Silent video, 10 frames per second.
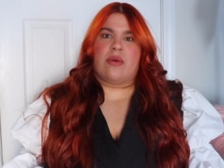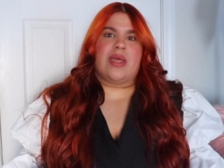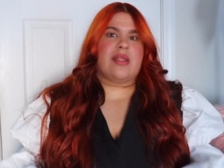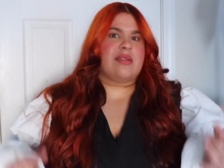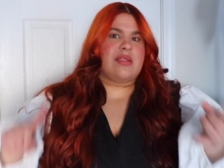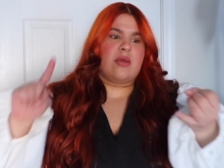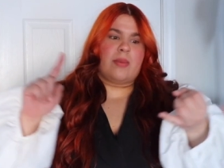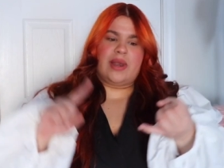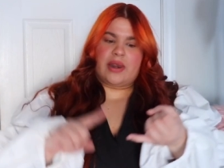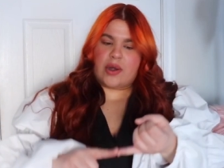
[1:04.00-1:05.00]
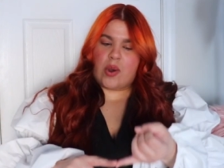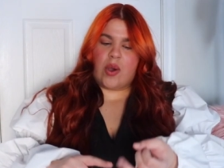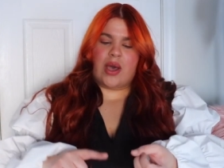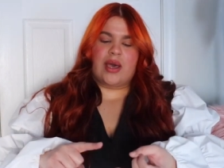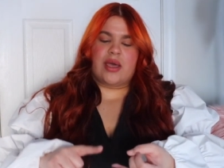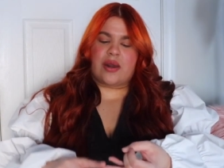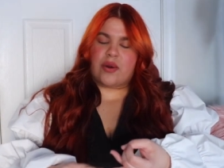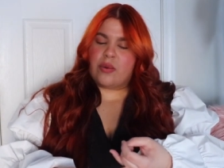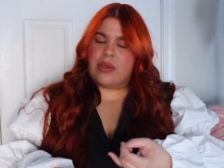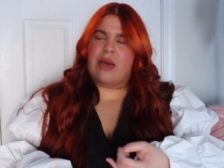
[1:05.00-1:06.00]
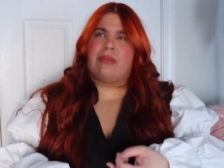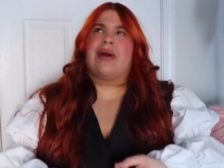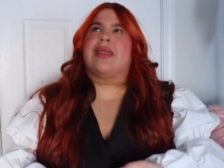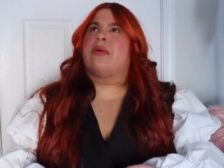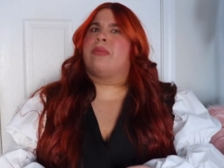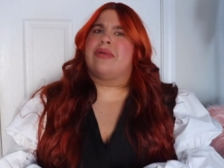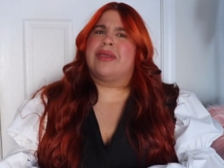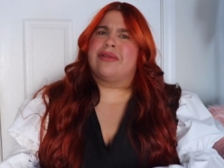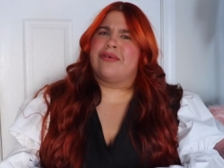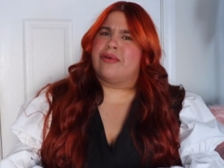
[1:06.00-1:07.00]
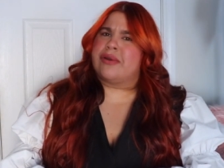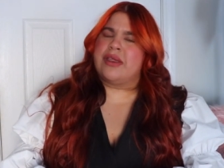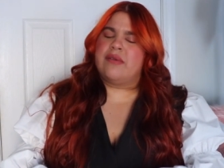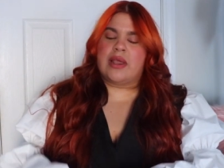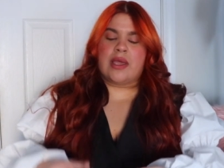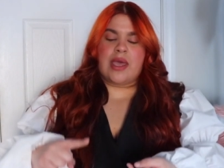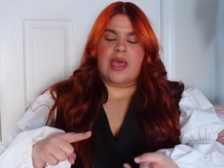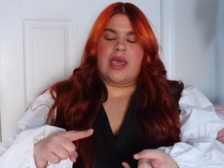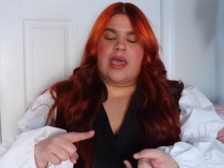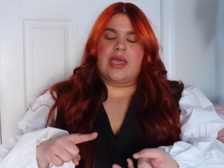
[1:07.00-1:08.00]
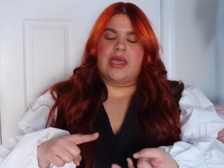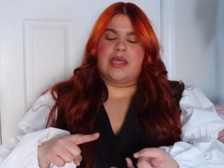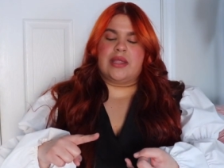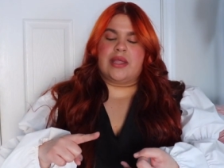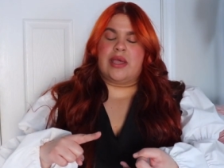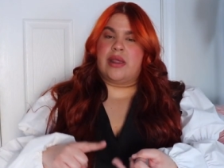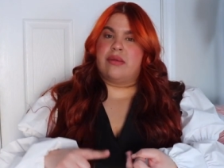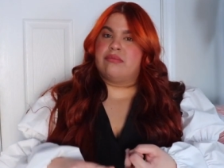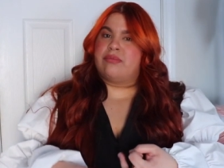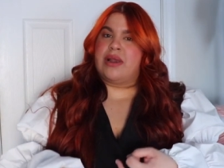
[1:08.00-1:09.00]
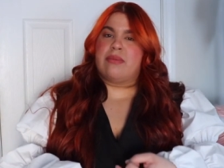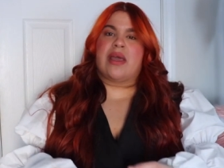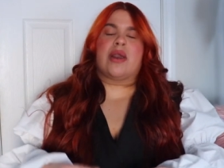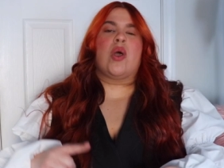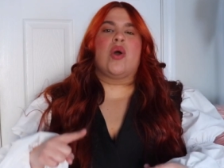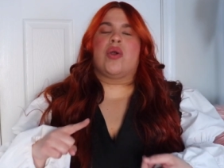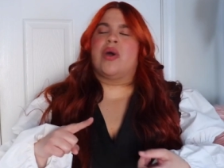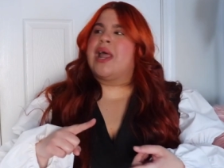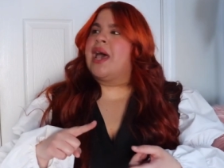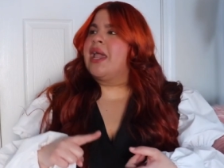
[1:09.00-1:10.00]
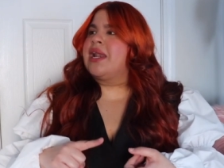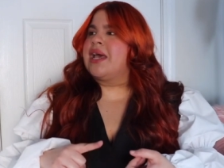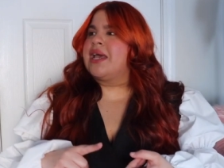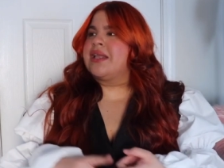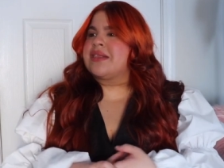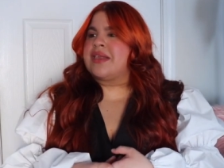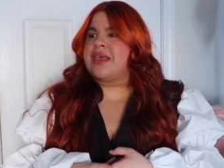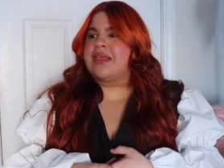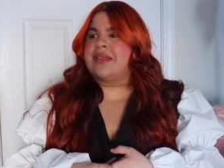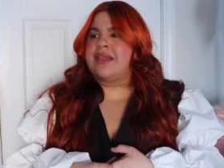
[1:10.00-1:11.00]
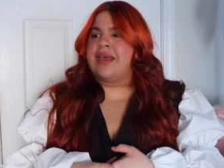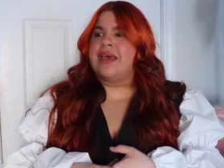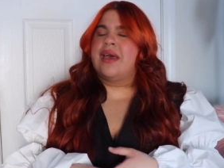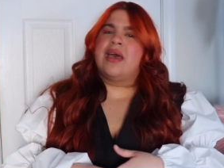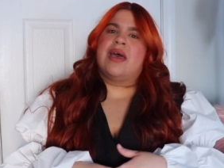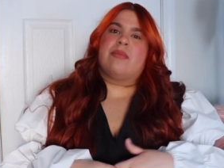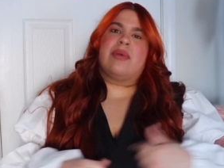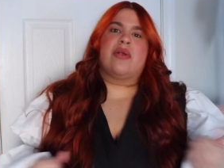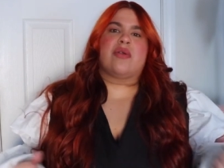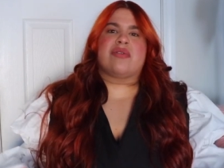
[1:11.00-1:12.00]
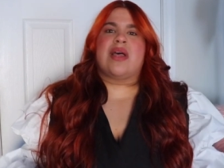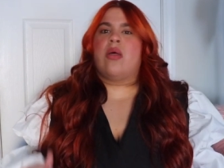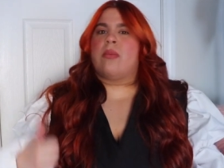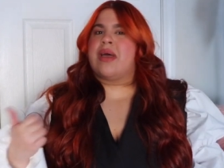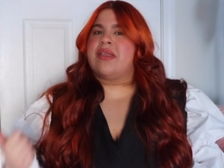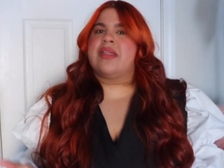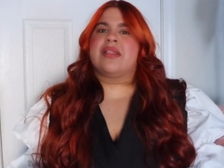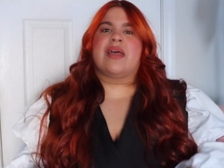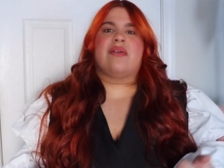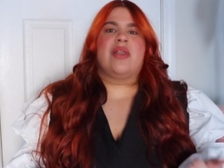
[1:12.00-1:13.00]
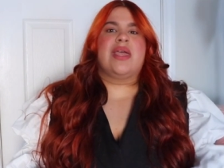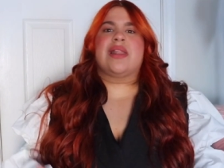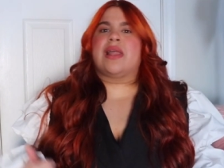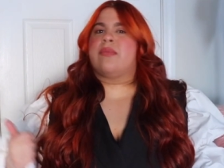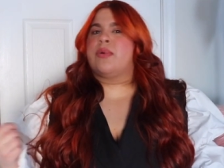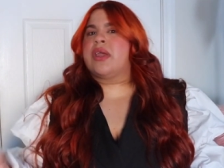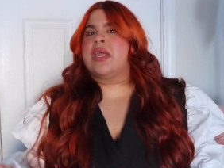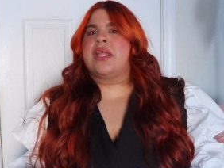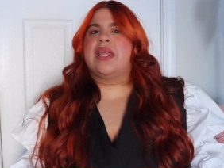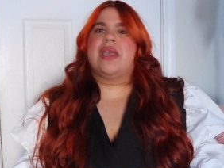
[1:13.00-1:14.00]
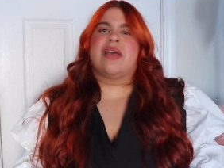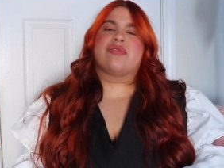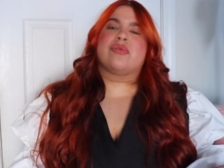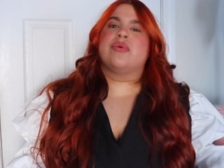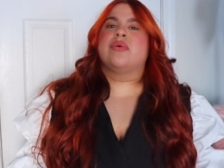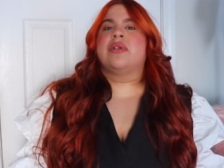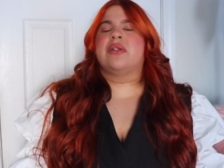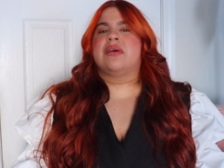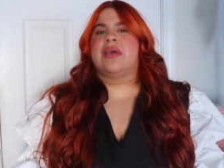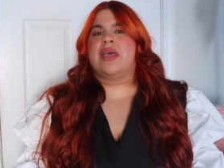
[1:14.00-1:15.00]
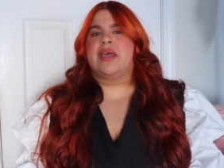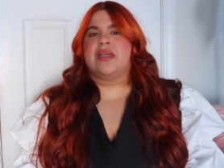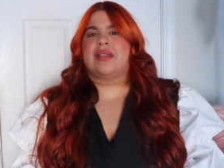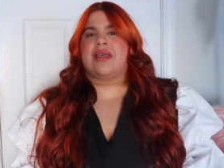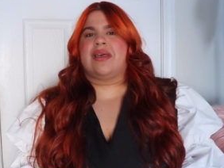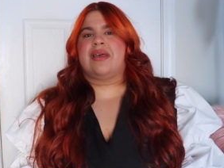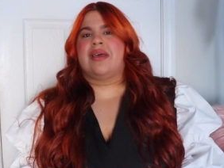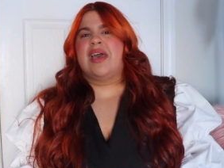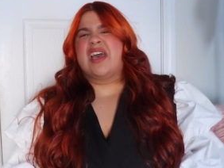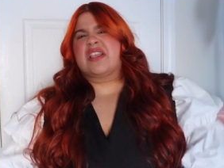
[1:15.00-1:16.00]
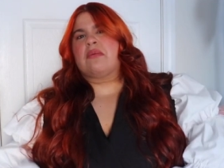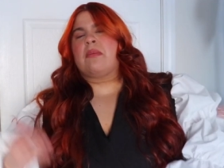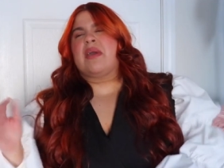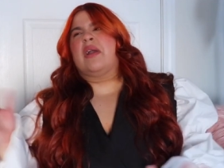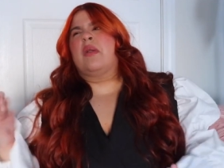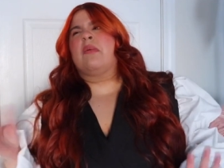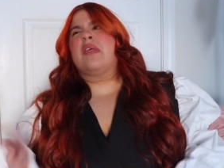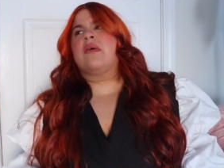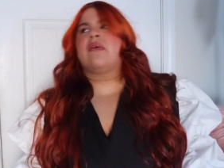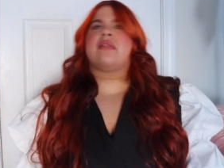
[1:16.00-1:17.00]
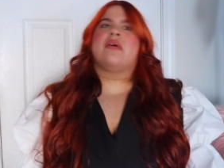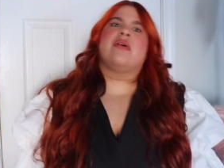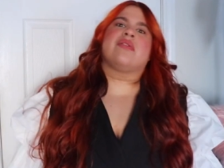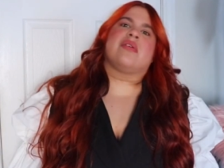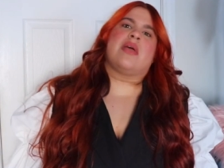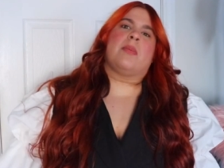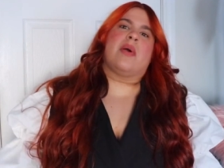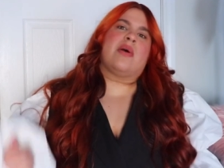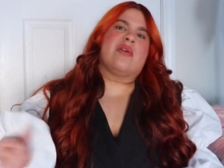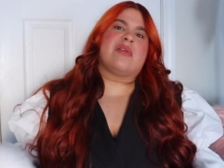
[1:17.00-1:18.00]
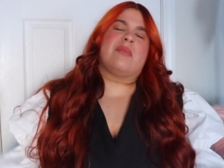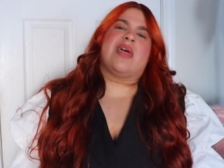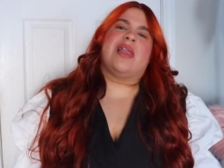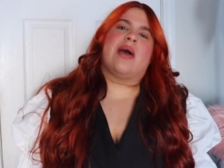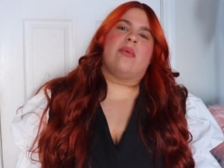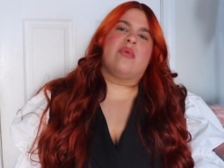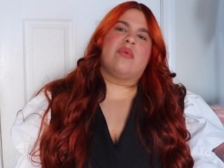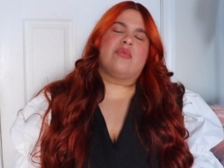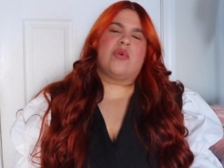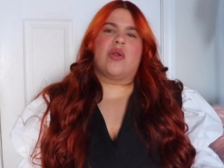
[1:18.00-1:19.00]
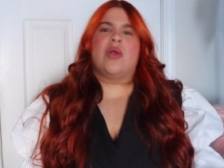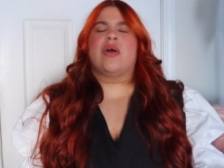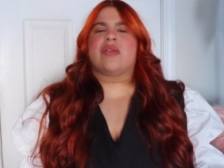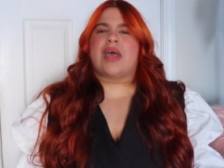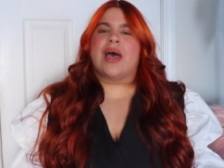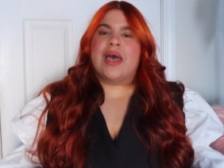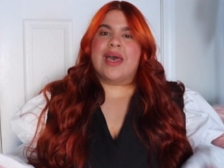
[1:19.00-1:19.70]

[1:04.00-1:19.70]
yo había sido pelirroja, rubia, amarillo pollito, horrible este, marrón con highlights, este, pelo rosado, magenta, violeta, burgundy, azul, este, se me mezcló medio verdoso después cuando se me lavó un color, o sea,